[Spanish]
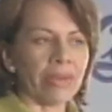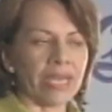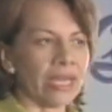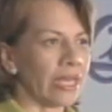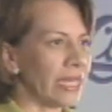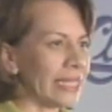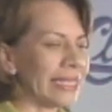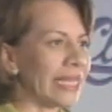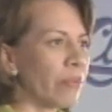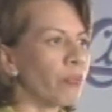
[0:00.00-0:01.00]

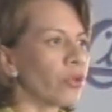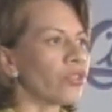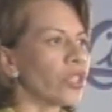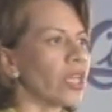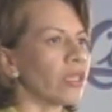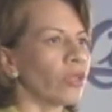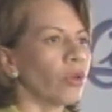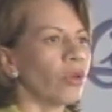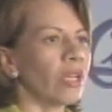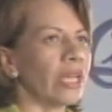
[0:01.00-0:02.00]

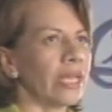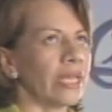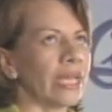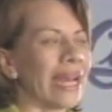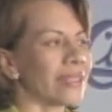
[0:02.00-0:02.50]
100% eh, eh,